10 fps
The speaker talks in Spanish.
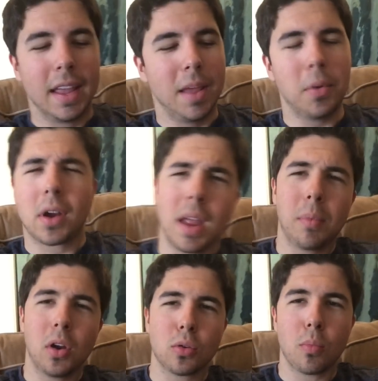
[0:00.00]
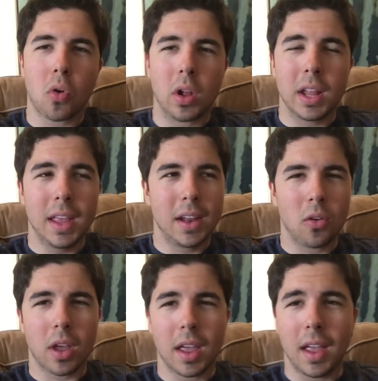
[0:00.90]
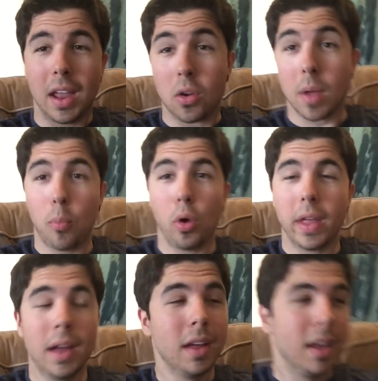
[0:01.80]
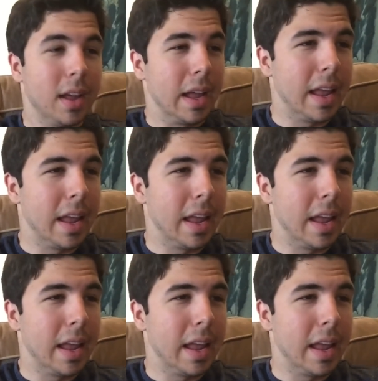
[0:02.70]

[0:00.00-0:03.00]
Y bueno, quería poneros un poco al día en lo que, en lo que pueda.